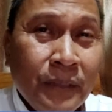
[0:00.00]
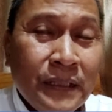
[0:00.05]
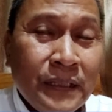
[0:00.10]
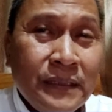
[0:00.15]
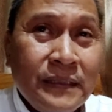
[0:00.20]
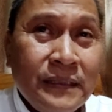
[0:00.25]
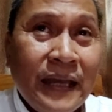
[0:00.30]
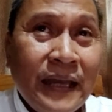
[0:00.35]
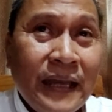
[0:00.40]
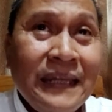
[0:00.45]

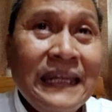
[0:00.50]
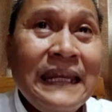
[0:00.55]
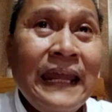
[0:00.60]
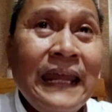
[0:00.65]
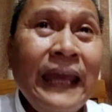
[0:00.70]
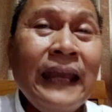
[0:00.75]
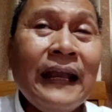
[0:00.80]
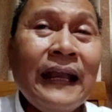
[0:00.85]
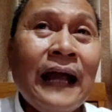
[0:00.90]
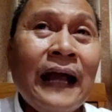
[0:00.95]
menjadi
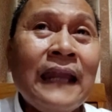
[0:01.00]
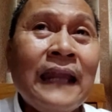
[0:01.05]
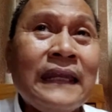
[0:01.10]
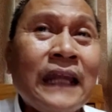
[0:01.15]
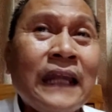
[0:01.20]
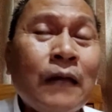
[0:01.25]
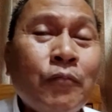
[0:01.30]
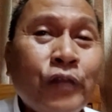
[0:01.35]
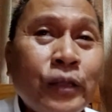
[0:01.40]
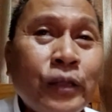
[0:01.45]

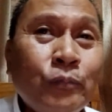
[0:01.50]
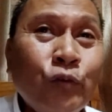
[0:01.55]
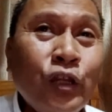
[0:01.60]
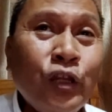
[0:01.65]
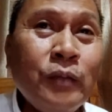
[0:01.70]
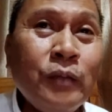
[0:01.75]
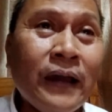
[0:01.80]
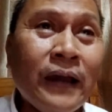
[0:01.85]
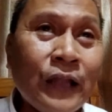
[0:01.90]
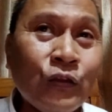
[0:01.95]
dekan
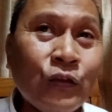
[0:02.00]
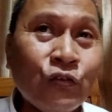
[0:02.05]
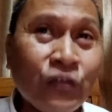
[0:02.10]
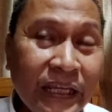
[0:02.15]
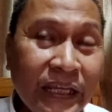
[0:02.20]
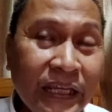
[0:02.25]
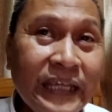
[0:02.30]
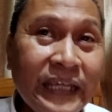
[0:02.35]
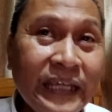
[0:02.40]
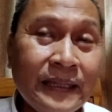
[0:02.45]

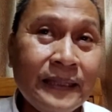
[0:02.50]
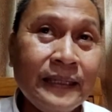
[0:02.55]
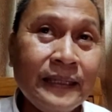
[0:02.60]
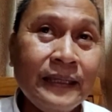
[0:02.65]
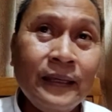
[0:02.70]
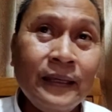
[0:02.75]
6.500 ringgit.